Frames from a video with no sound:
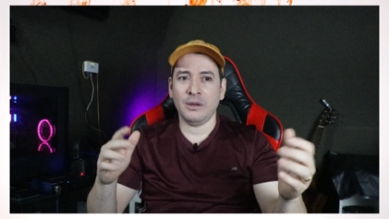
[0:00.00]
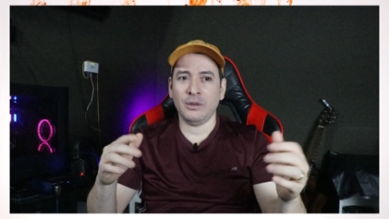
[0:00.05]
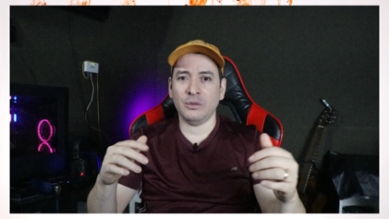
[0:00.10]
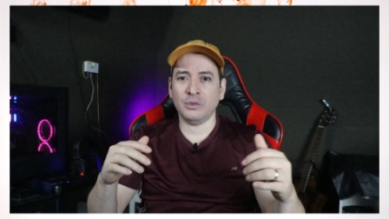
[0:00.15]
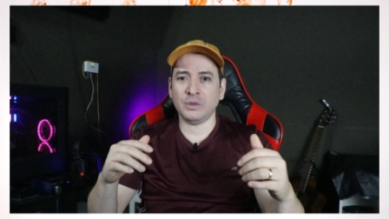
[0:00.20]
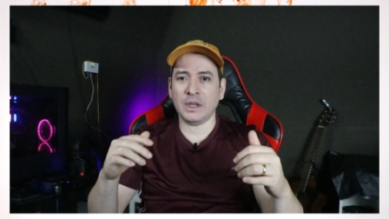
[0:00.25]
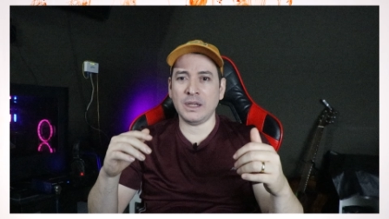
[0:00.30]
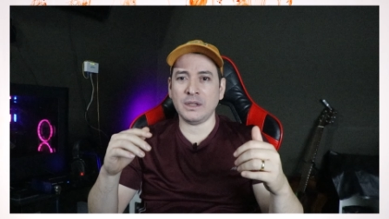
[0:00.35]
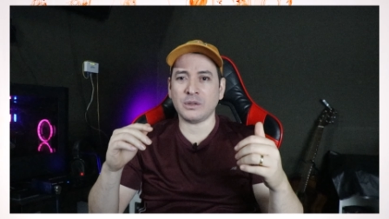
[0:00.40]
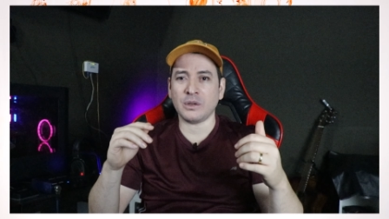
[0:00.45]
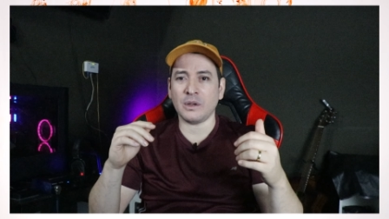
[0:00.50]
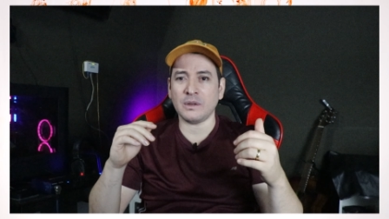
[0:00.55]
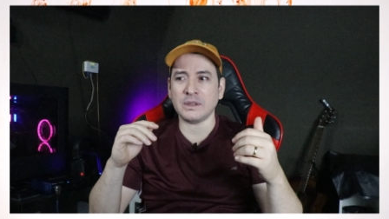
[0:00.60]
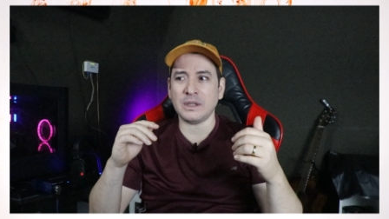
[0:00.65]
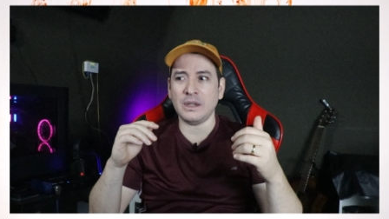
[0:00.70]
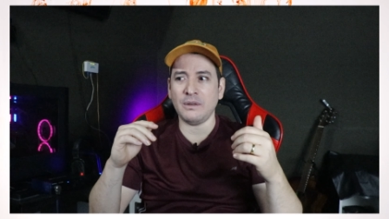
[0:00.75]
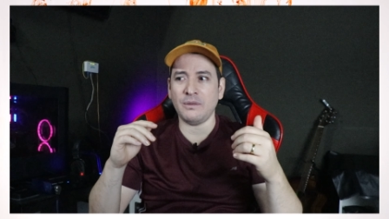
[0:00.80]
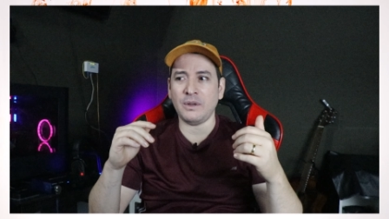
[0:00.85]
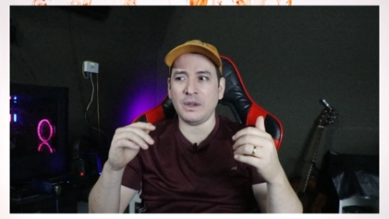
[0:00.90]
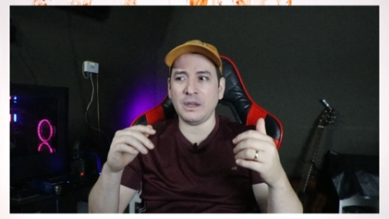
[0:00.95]
Os lençóis
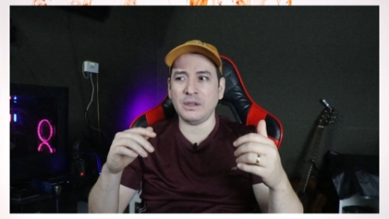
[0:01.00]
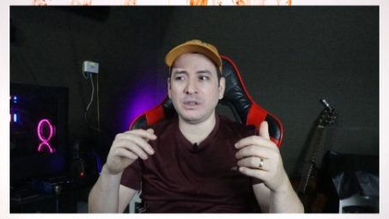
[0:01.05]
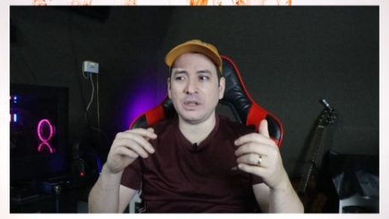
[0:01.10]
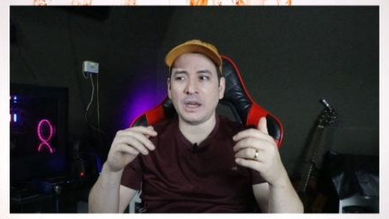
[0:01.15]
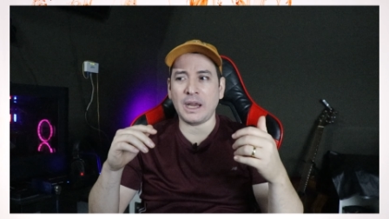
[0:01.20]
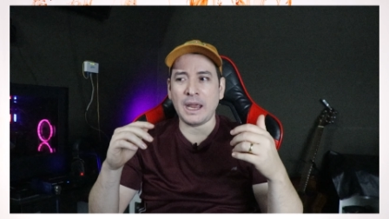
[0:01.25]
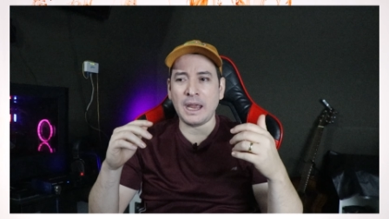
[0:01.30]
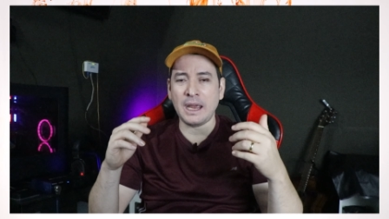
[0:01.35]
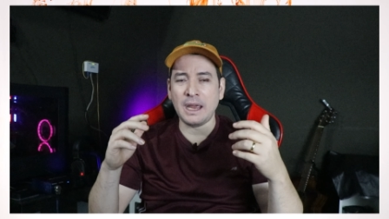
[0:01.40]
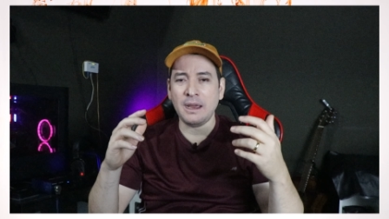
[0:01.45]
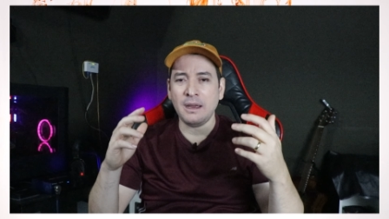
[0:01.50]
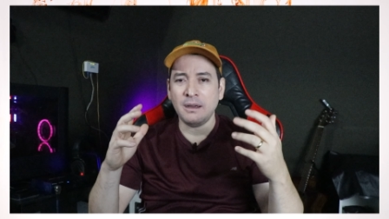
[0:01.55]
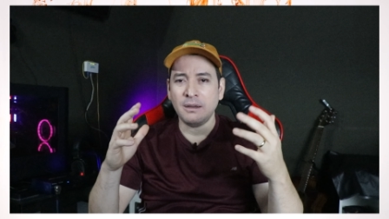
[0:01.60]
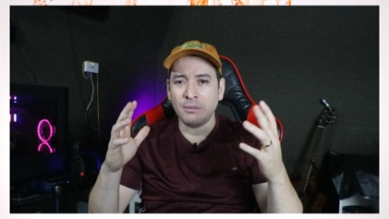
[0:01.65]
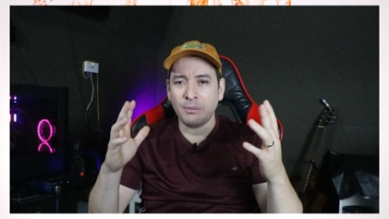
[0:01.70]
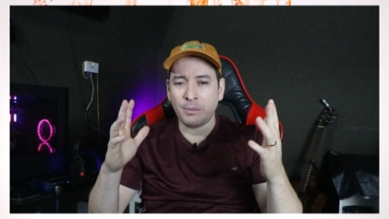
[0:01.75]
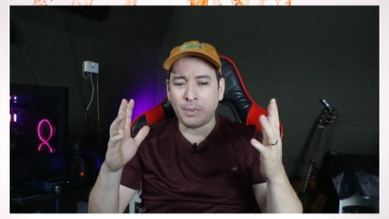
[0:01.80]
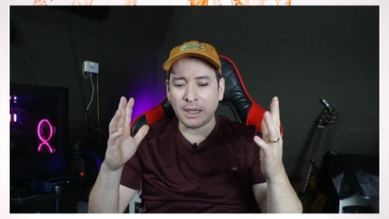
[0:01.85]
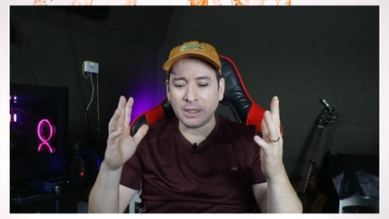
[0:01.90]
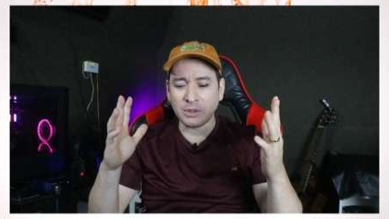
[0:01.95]
que vende é,
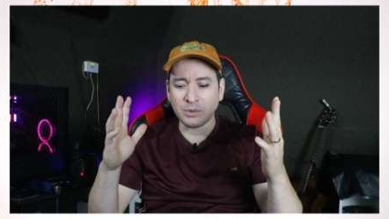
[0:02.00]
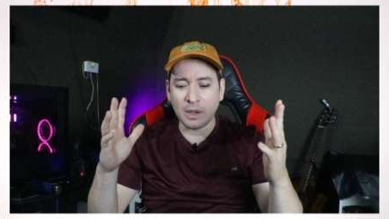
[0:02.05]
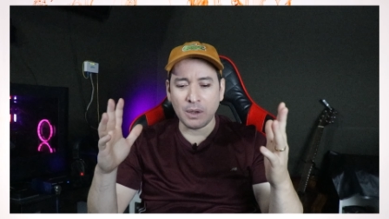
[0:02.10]
parece